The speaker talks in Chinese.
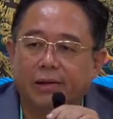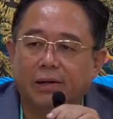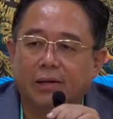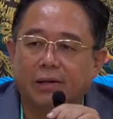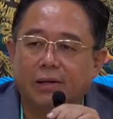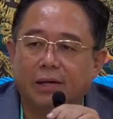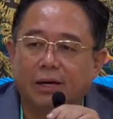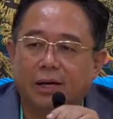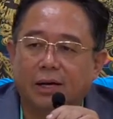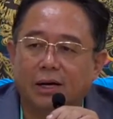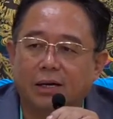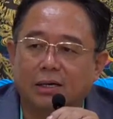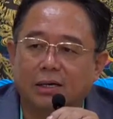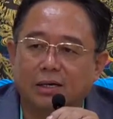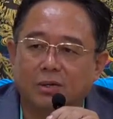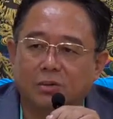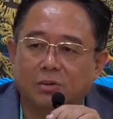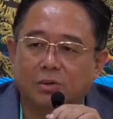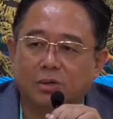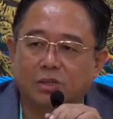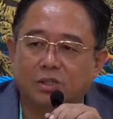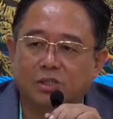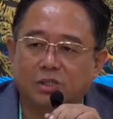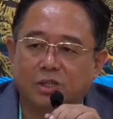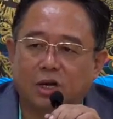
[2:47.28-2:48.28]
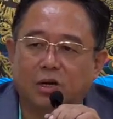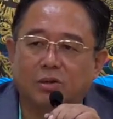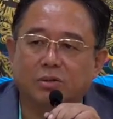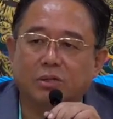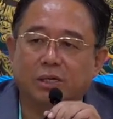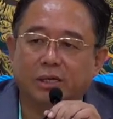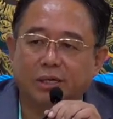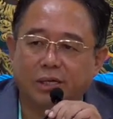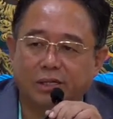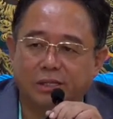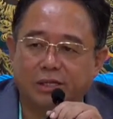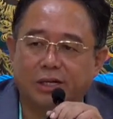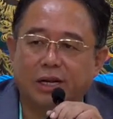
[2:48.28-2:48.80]
啊，跟我少的
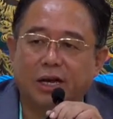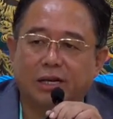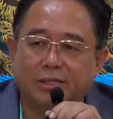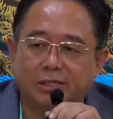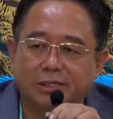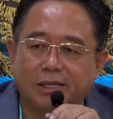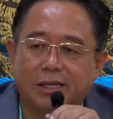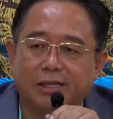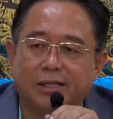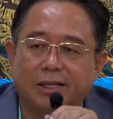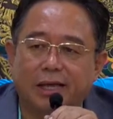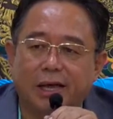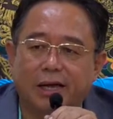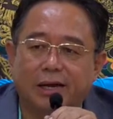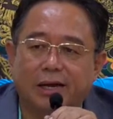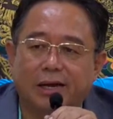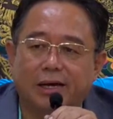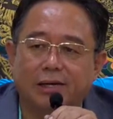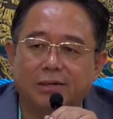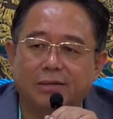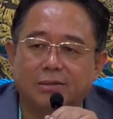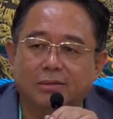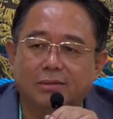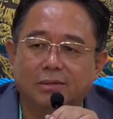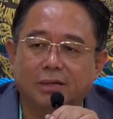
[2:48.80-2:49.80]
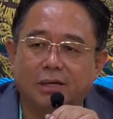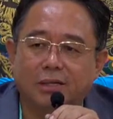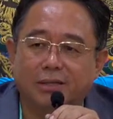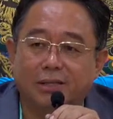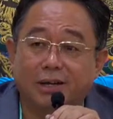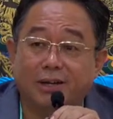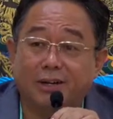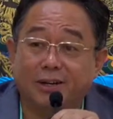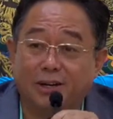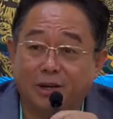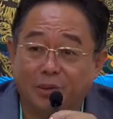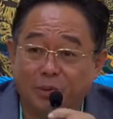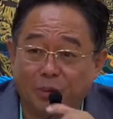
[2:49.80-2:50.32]
也是两三年了。啊，
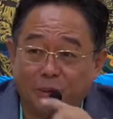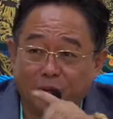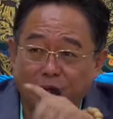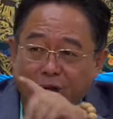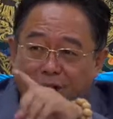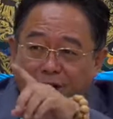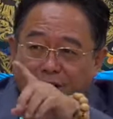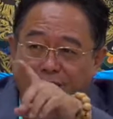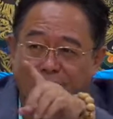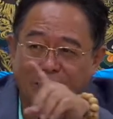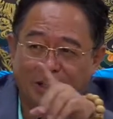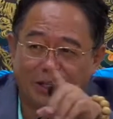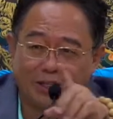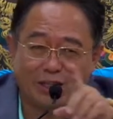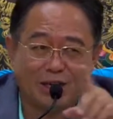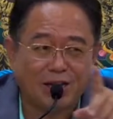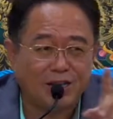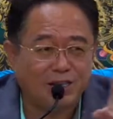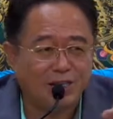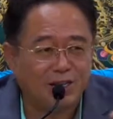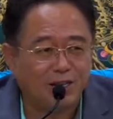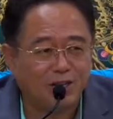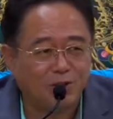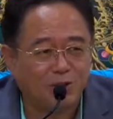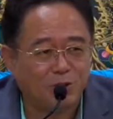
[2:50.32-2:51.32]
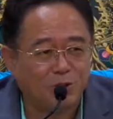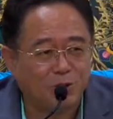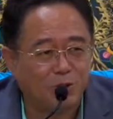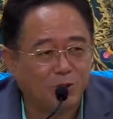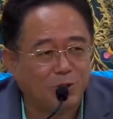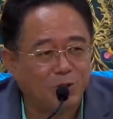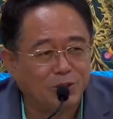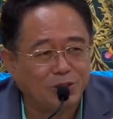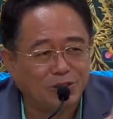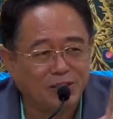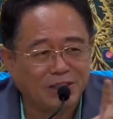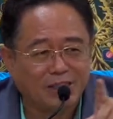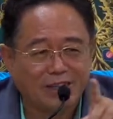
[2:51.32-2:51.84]
当然我看了一下，也有
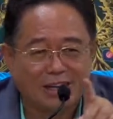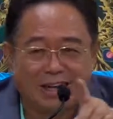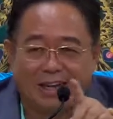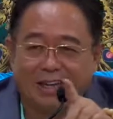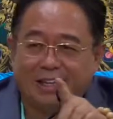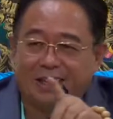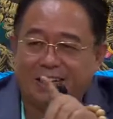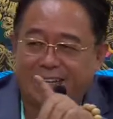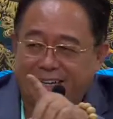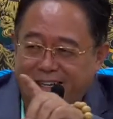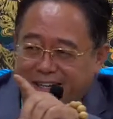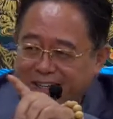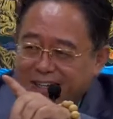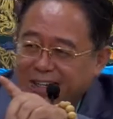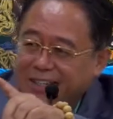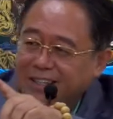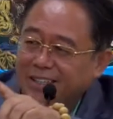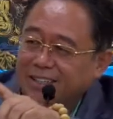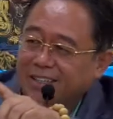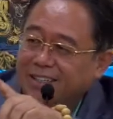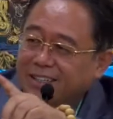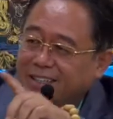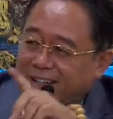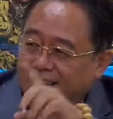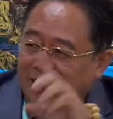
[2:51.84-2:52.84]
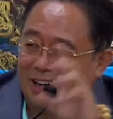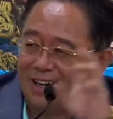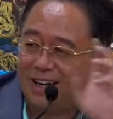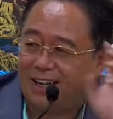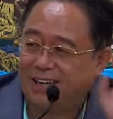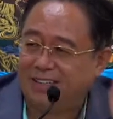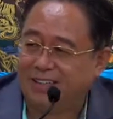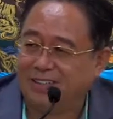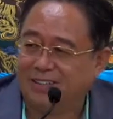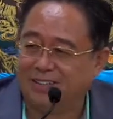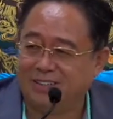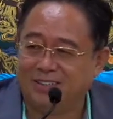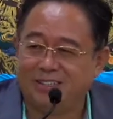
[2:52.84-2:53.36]
混进来的，啊，
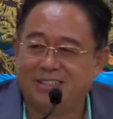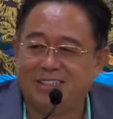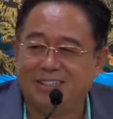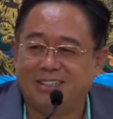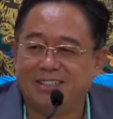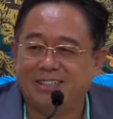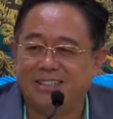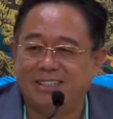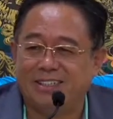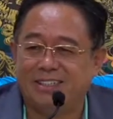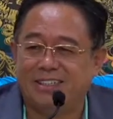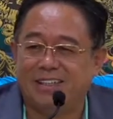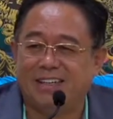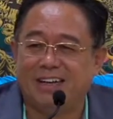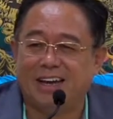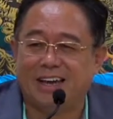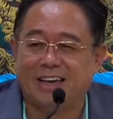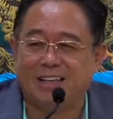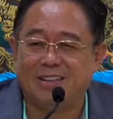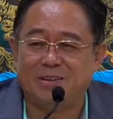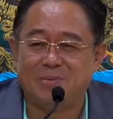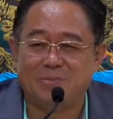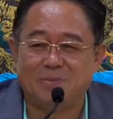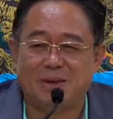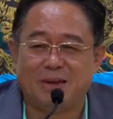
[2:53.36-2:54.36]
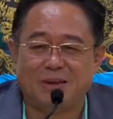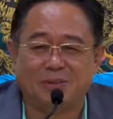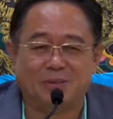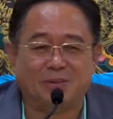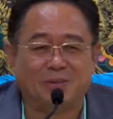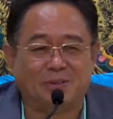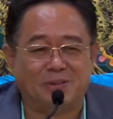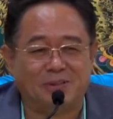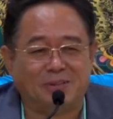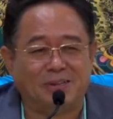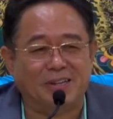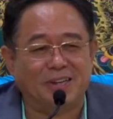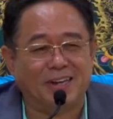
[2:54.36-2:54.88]
有一些是新来的面
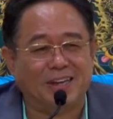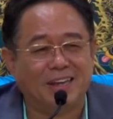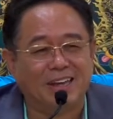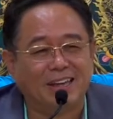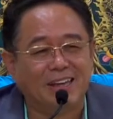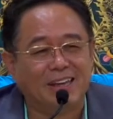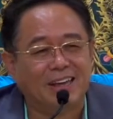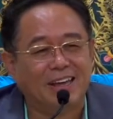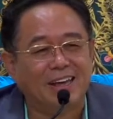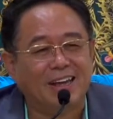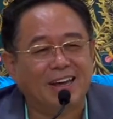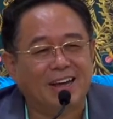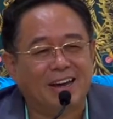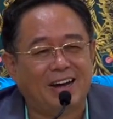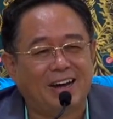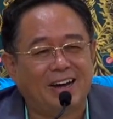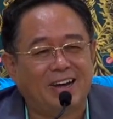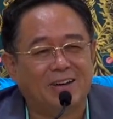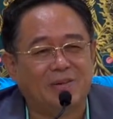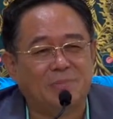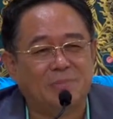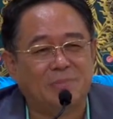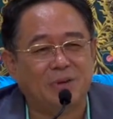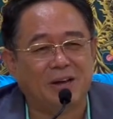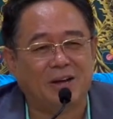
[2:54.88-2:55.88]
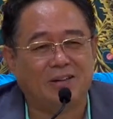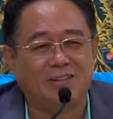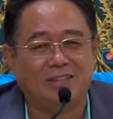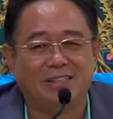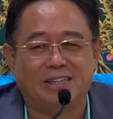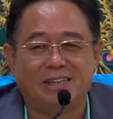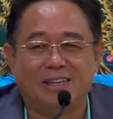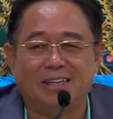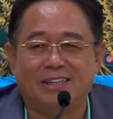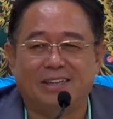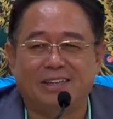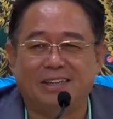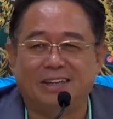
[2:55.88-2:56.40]
孔，啊，不要
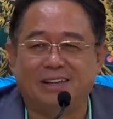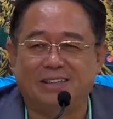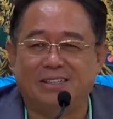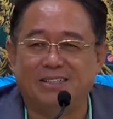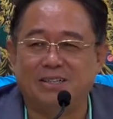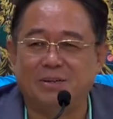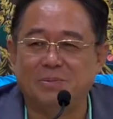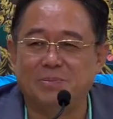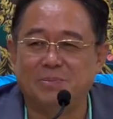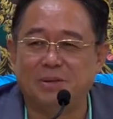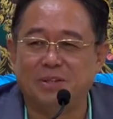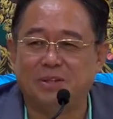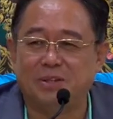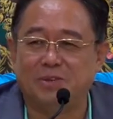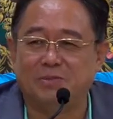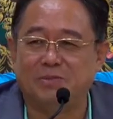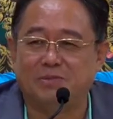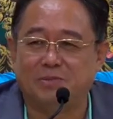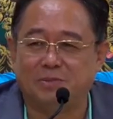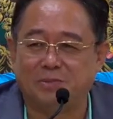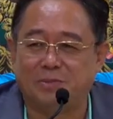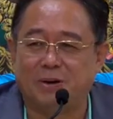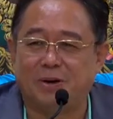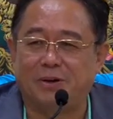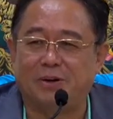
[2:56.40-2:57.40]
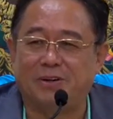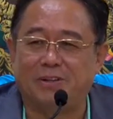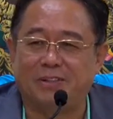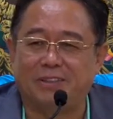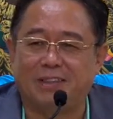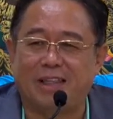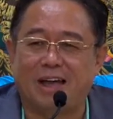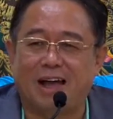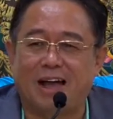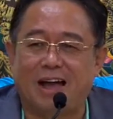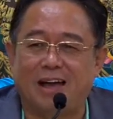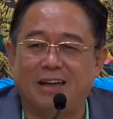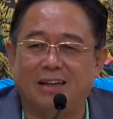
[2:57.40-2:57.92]
紧，那证明您福报很
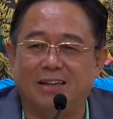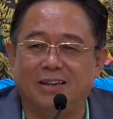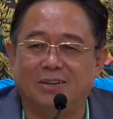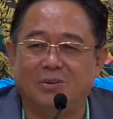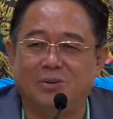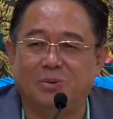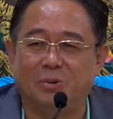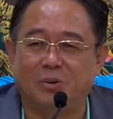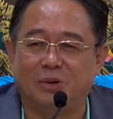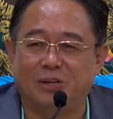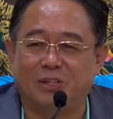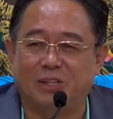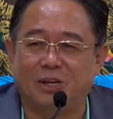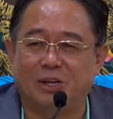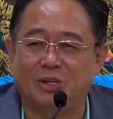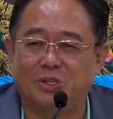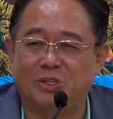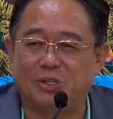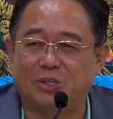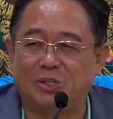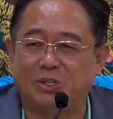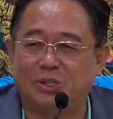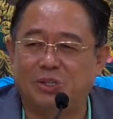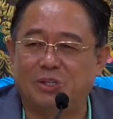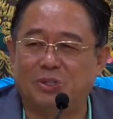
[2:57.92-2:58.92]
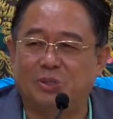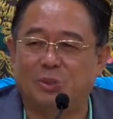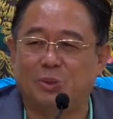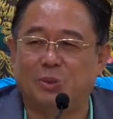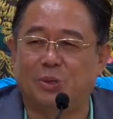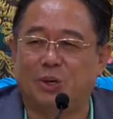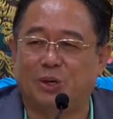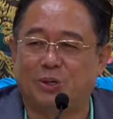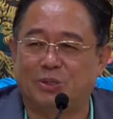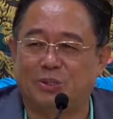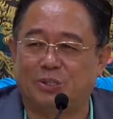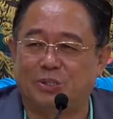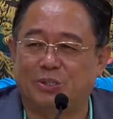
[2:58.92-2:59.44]
大。因为我当时跟熊
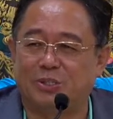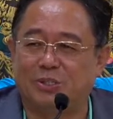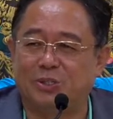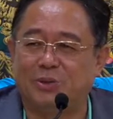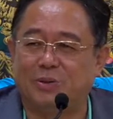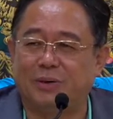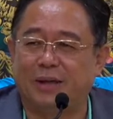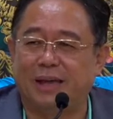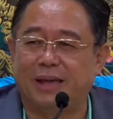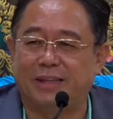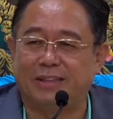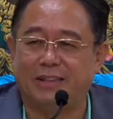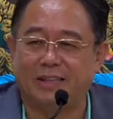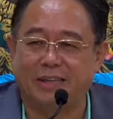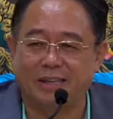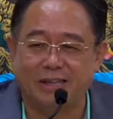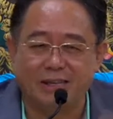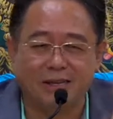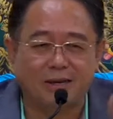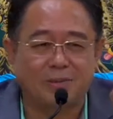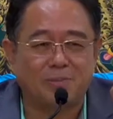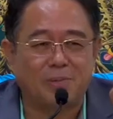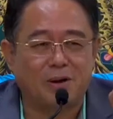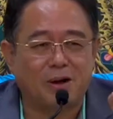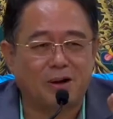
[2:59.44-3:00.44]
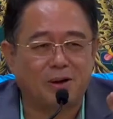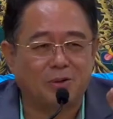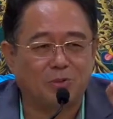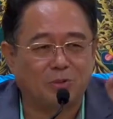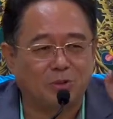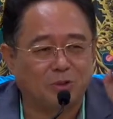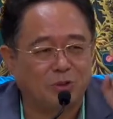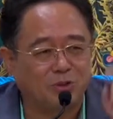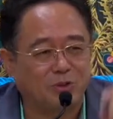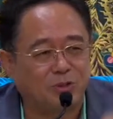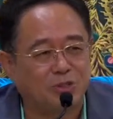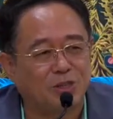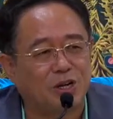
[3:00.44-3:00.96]
老师修炼，第一个班儿我
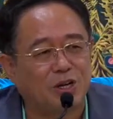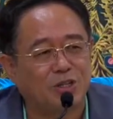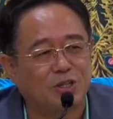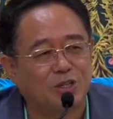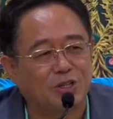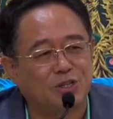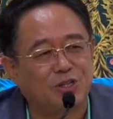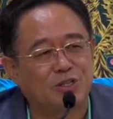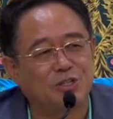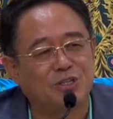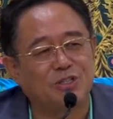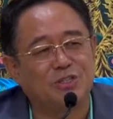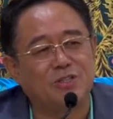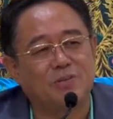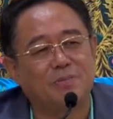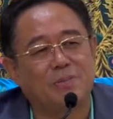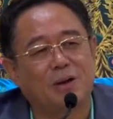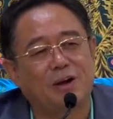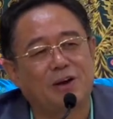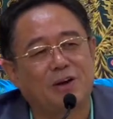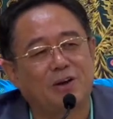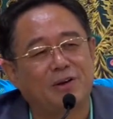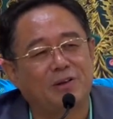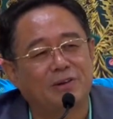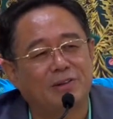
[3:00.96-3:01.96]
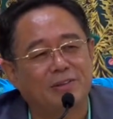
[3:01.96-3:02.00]
就上的狮子班儿，